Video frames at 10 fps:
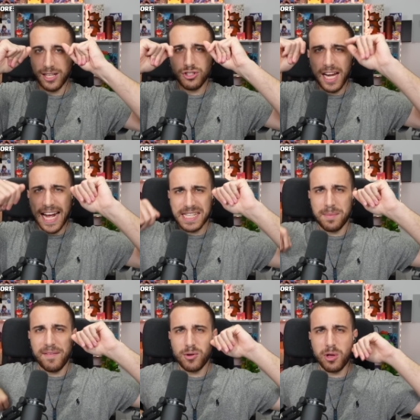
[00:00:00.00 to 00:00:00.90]
a tutti ragazzi e
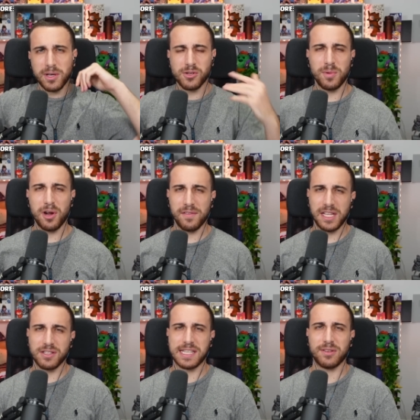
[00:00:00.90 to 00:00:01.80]
benvenuti in questo mio nuovo
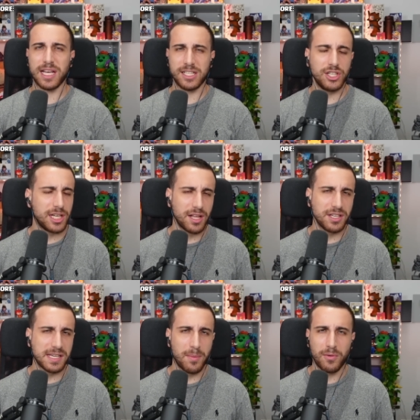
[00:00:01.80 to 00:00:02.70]
video, un saluto da Gigi ed
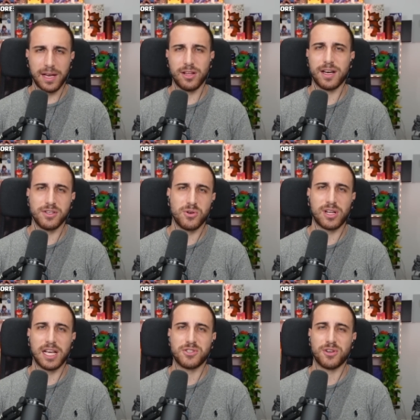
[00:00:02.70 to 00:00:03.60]
oggi siamo qui ritornati su
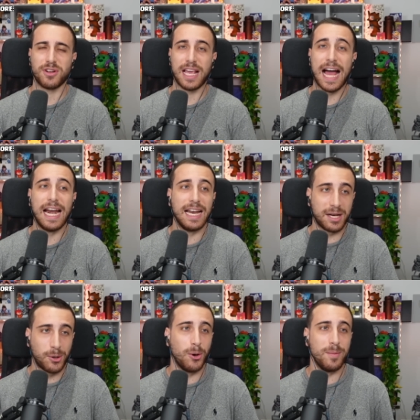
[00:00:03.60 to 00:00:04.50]
Clash
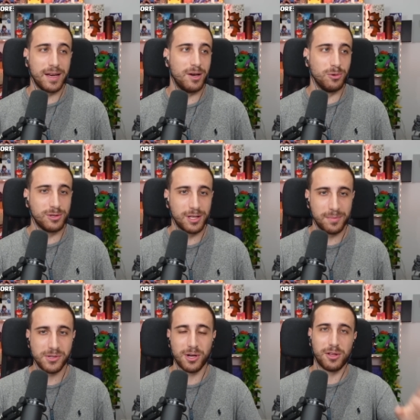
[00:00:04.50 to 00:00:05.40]
Royale come nell'ultimo
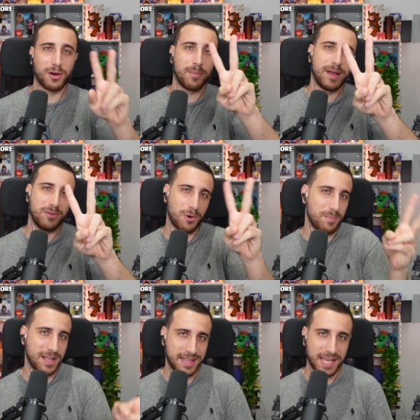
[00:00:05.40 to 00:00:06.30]
episodio con ben due
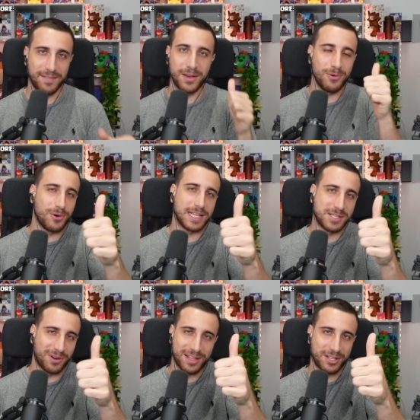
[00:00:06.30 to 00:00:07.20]
obiettivi uno che
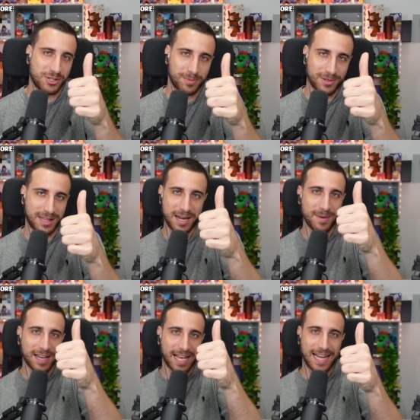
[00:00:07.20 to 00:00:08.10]
sicuramente ci
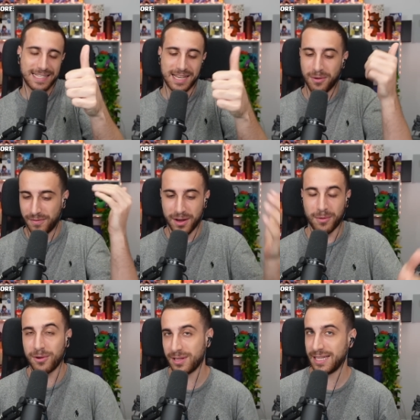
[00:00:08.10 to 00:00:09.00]
porteremo a casa, ovvero
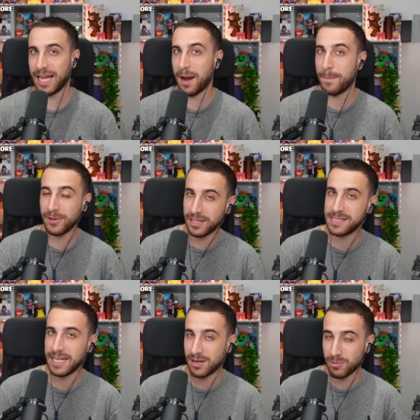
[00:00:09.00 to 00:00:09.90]
quello di andare a
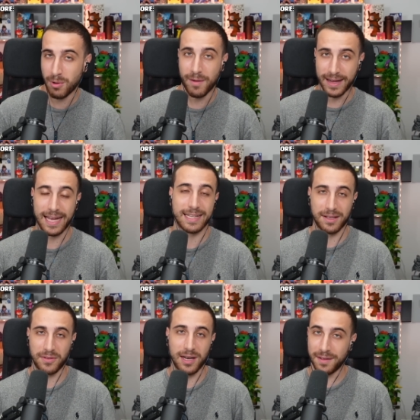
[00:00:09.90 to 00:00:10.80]
potenziare una nuova
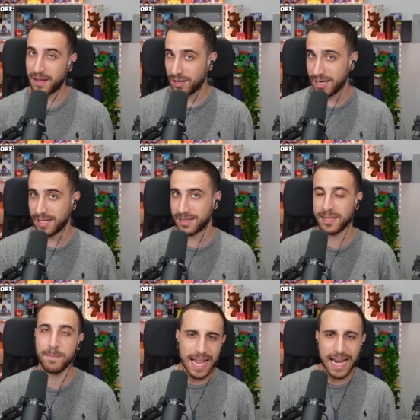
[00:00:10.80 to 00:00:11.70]
carta fino a livello Elite e